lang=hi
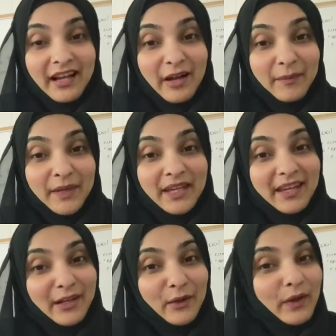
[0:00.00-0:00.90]
आपके
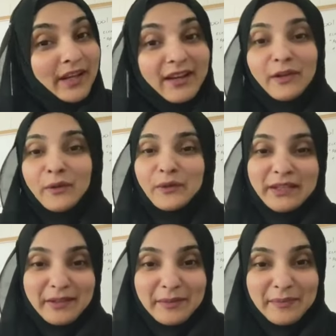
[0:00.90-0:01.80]
अहलोयाल अयाल
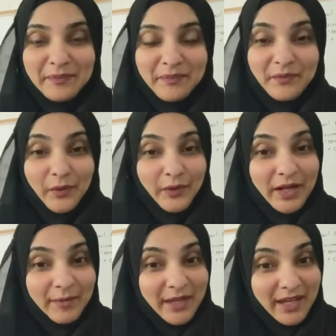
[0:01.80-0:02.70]
होते हैं और
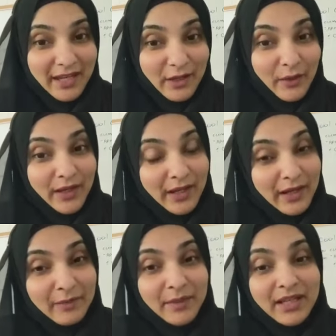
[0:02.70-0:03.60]
आपके अहल
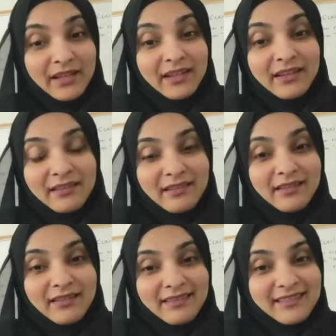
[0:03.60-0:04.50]
अयाल में
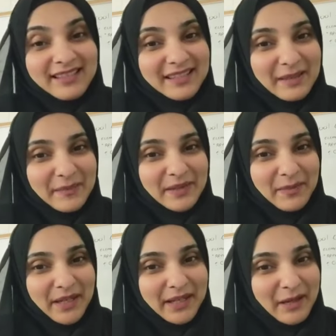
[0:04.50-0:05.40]
सबसे
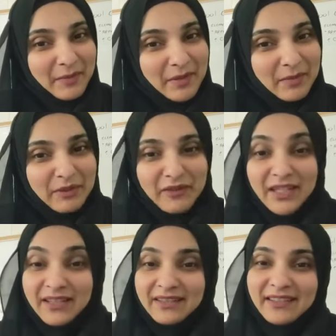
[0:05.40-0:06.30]
पहले आपकी
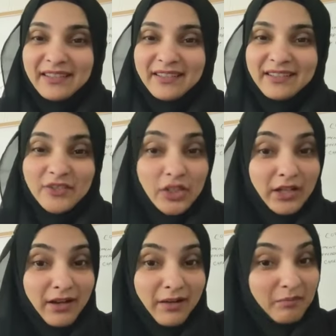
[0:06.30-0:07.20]
बीवी आती है जी
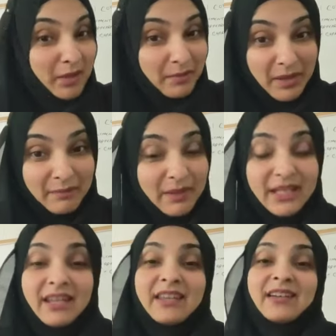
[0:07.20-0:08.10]
हाँ माँ बाप भी
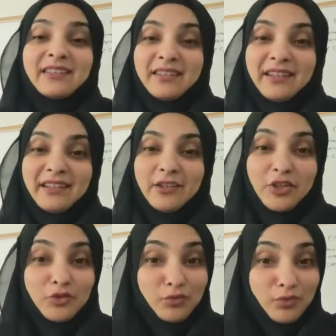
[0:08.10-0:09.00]
नहीं आते
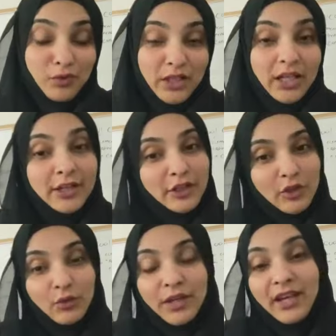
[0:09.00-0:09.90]
क्यों
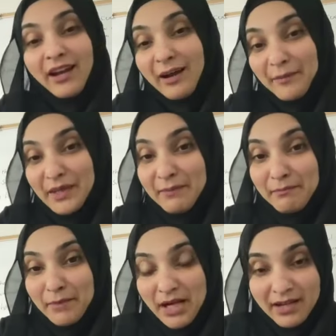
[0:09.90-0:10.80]
क्योंकि आपकी
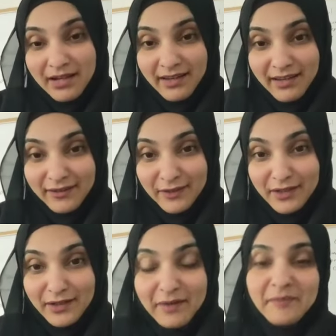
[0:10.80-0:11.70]
माँ का ख्याल
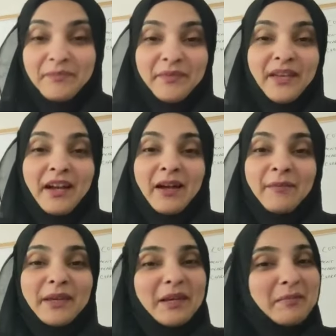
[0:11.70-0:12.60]
रखना
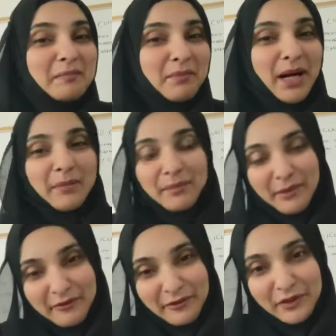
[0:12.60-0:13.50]
आपके बाप
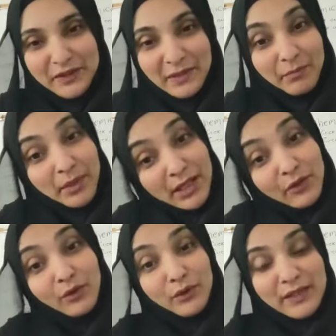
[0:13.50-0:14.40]
पर फ़र्ज़ है बिल्कुल